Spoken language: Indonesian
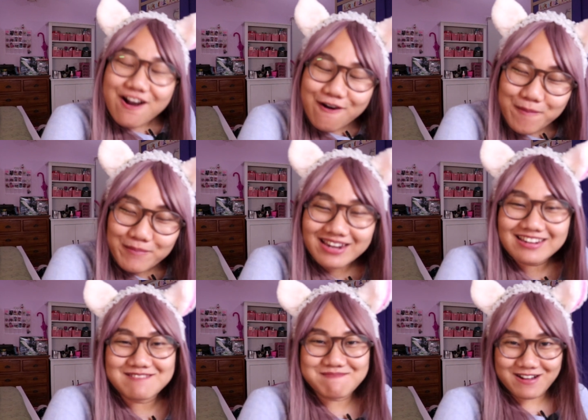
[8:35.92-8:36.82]

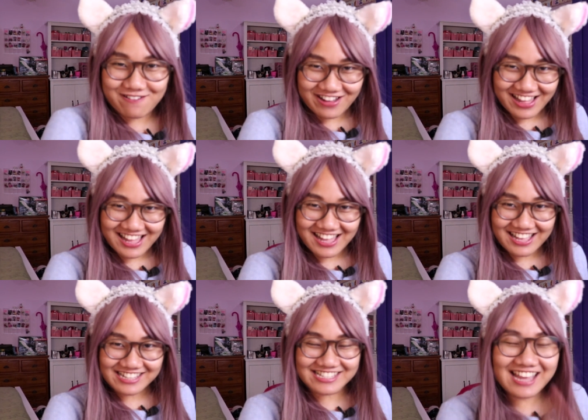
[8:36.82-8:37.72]
komen di bawah.
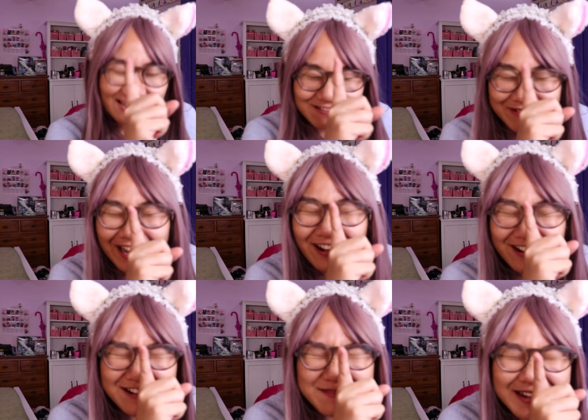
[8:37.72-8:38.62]
Jangan lupa
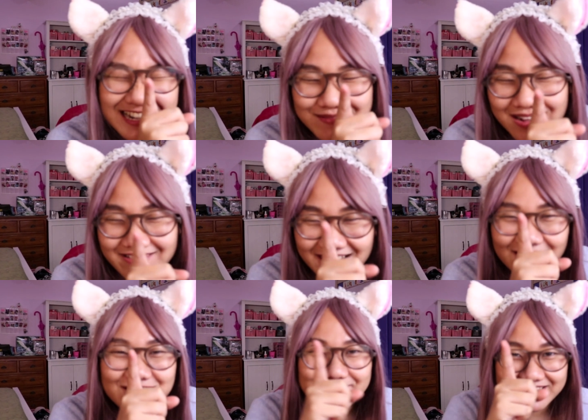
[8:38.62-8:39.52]
komen di
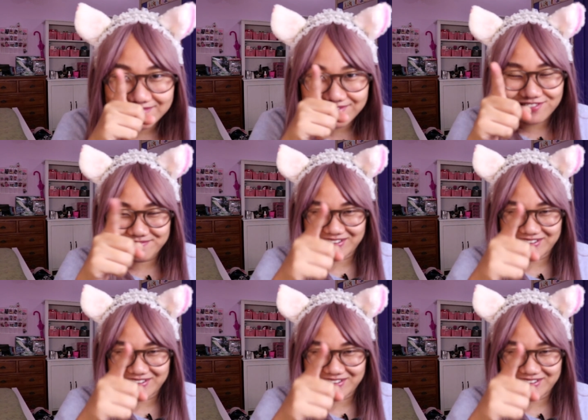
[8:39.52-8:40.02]
bawah, komen di bawah.